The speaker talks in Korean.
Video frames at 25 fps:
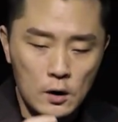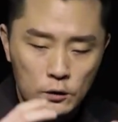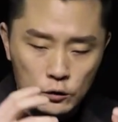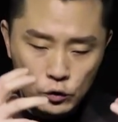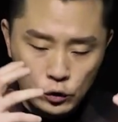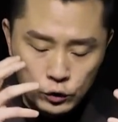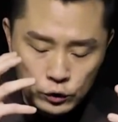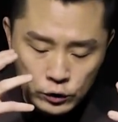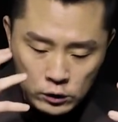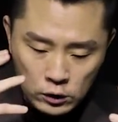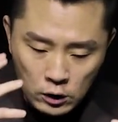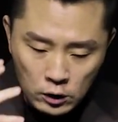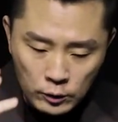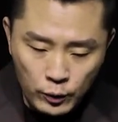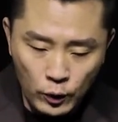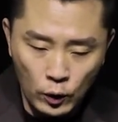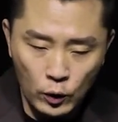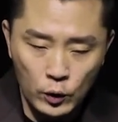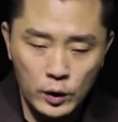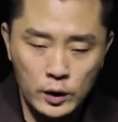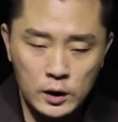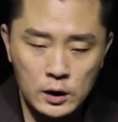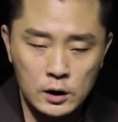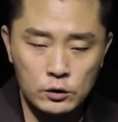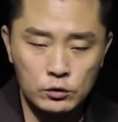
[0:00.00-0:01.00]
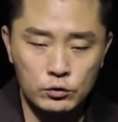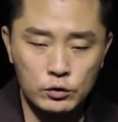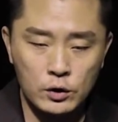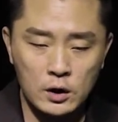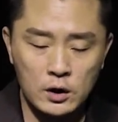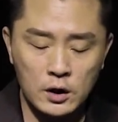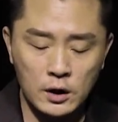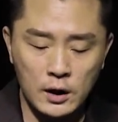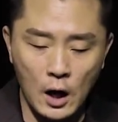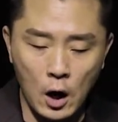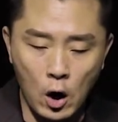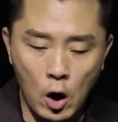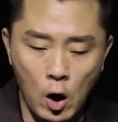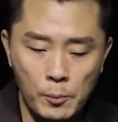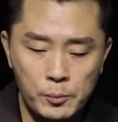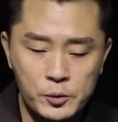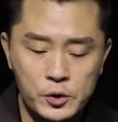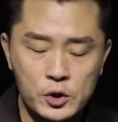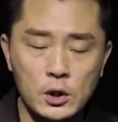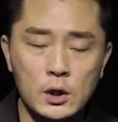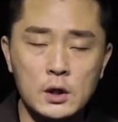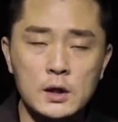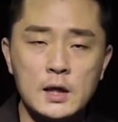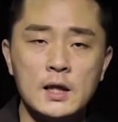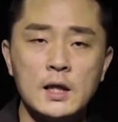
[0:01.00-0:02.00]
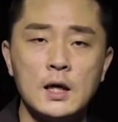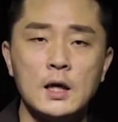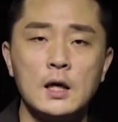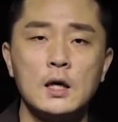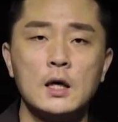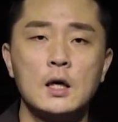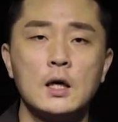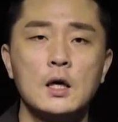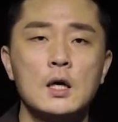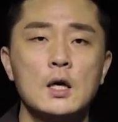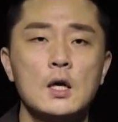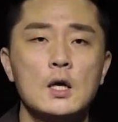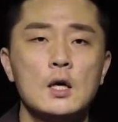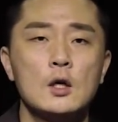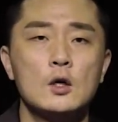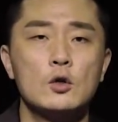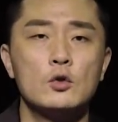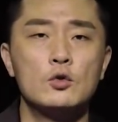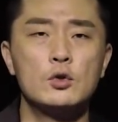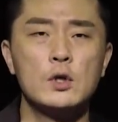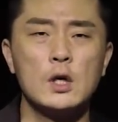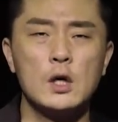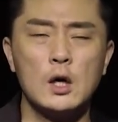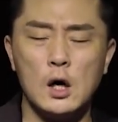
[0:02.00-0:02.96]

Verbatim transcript: 눈으로 보이는 우리들의 업적이나 우리,